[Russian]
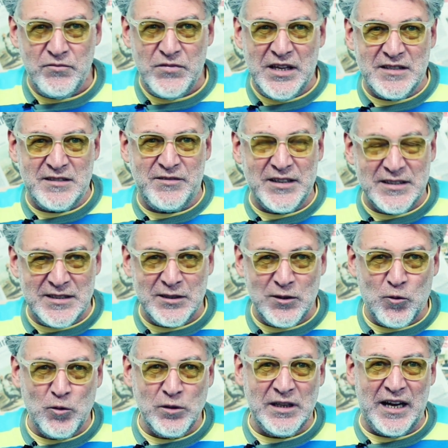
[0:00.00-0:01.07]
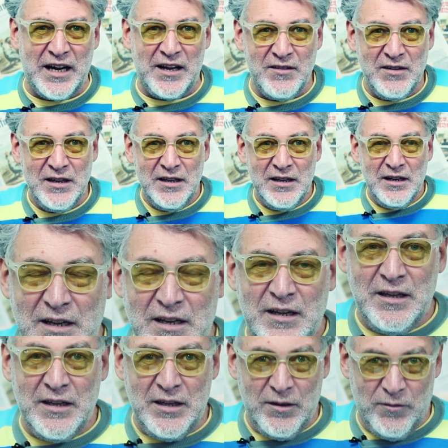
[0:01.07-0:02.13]
неизвестно куда.
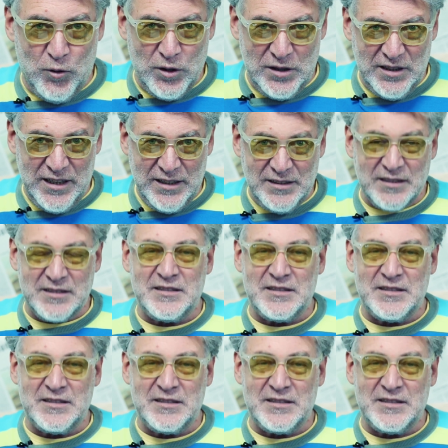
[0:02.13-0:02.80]
И вот это,